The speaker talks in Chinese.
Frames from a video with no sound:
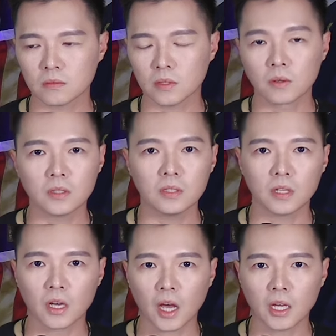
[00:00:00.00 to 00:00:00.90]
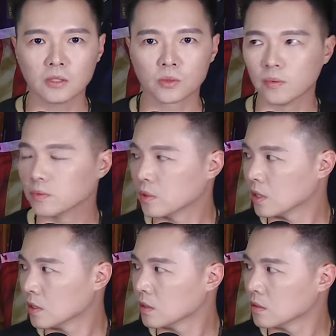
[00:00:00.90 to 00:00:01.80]
要跟你的孩子传福
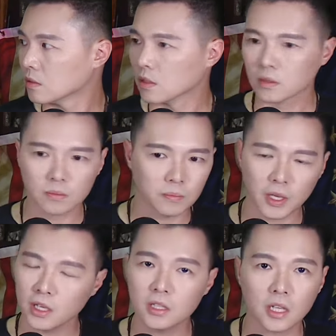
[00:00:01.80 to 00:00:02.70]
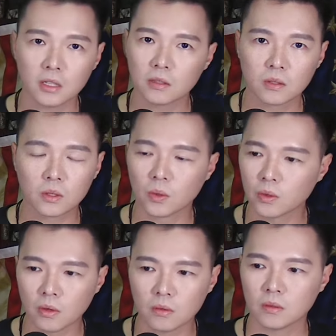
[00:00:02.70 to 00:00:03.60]
音，呃，每一年都
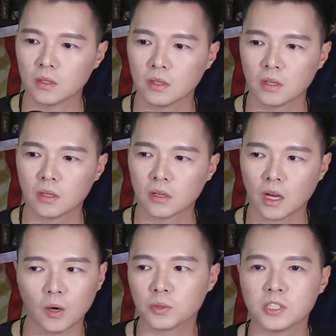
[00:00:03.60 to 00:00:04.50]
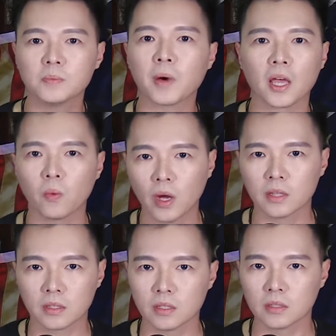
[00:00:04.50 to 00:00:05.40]
有好几百
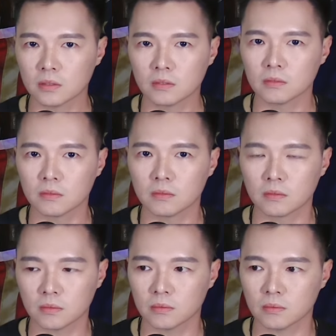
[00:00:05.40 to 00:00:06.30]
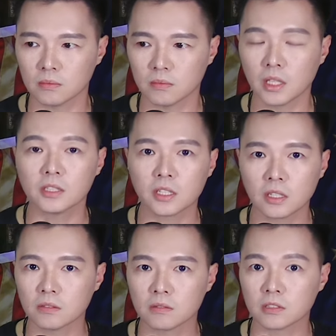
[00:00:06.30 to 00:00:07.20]
万的。年轻
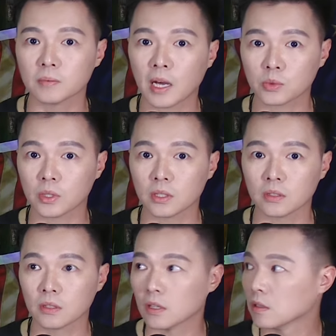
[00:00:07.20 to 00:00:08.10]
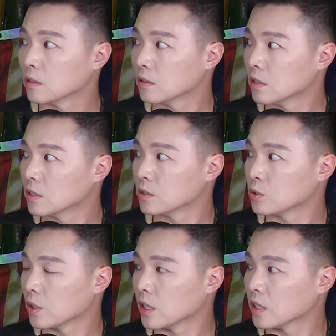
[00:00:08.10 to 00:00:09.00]
人十八岁，然后二十
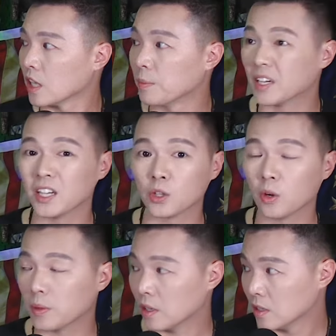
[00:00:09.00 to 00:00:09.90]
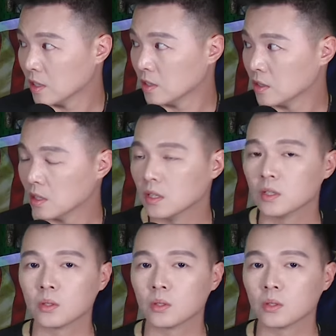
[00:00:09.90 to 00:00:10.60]
岁，他们得到投票权。